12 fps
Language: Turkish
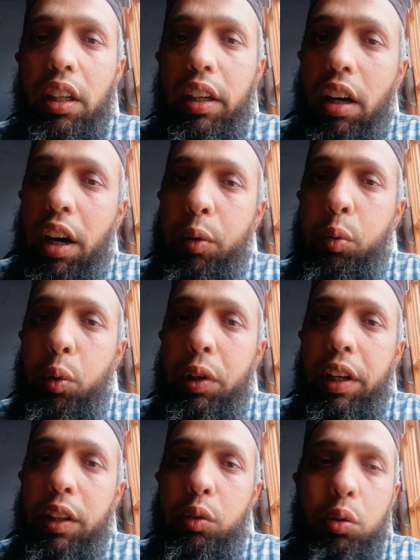kargo
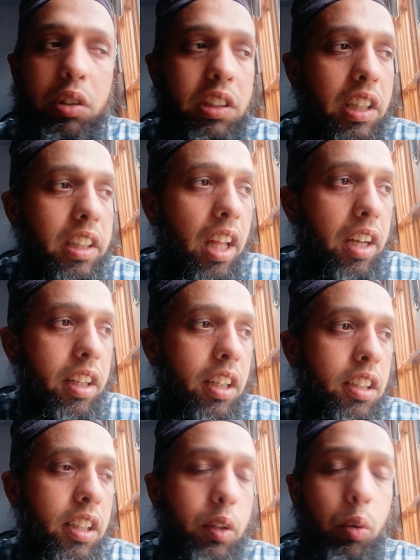ile Türkiye'nin her
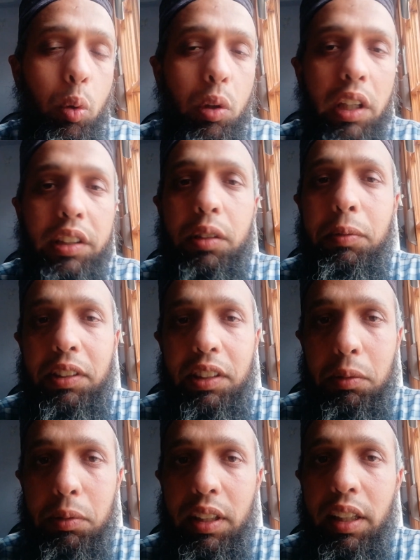yerine yolladığımız
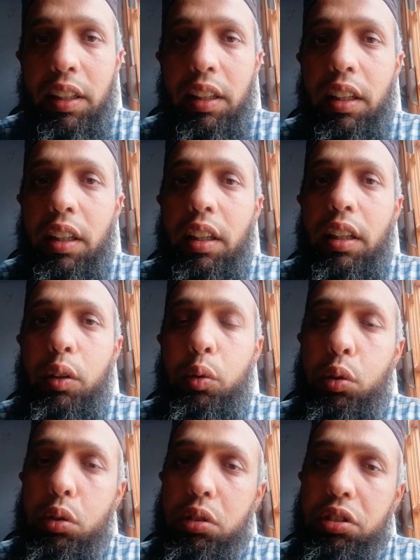gibi de
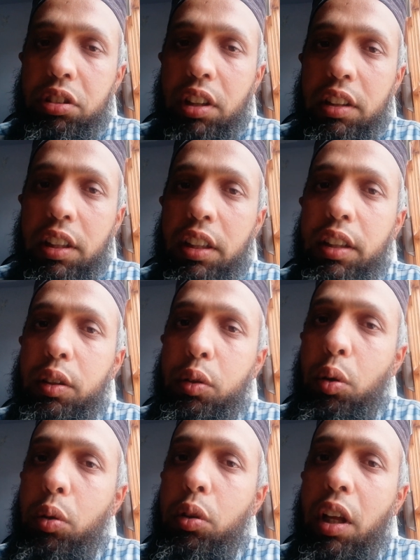yurt dışına da
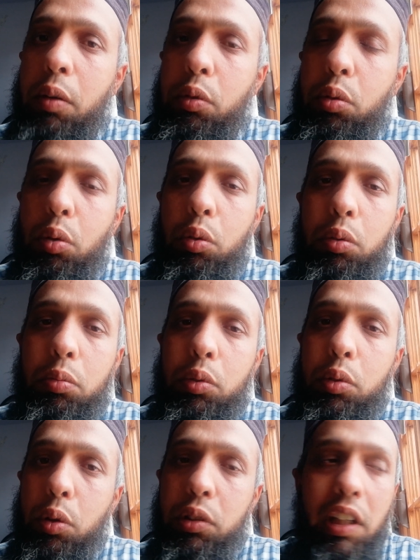göndermiş
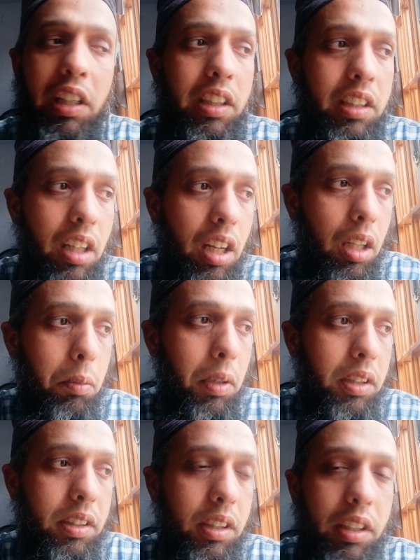olduğumuz özellikle
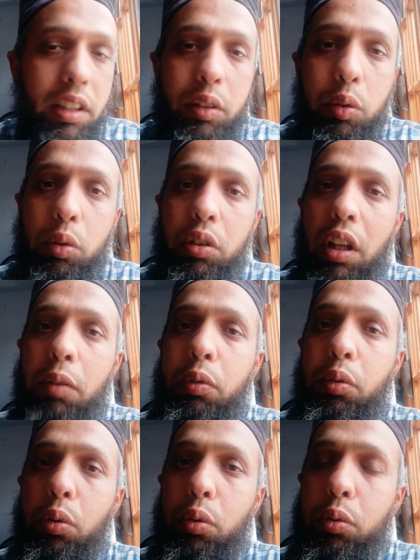Almanya'da
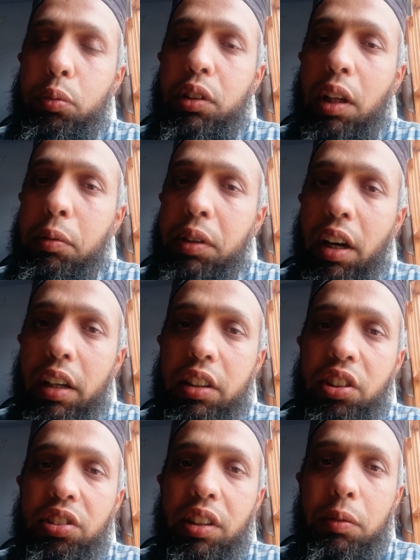göndermiş olduğumuz abi
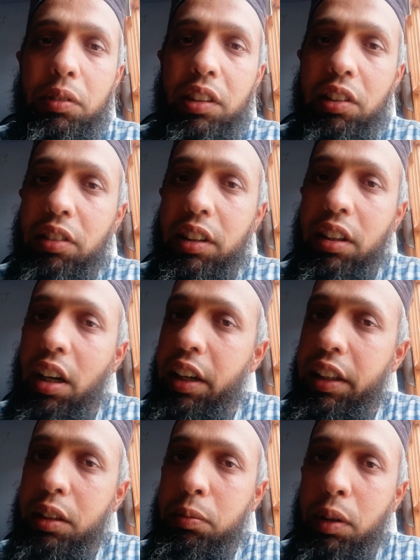kardeşlerimiz de var.
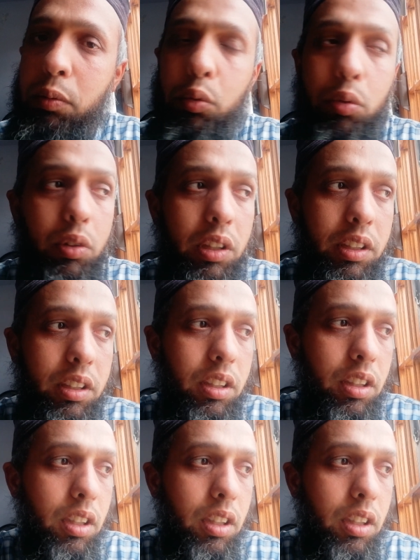Gayet memnunlar.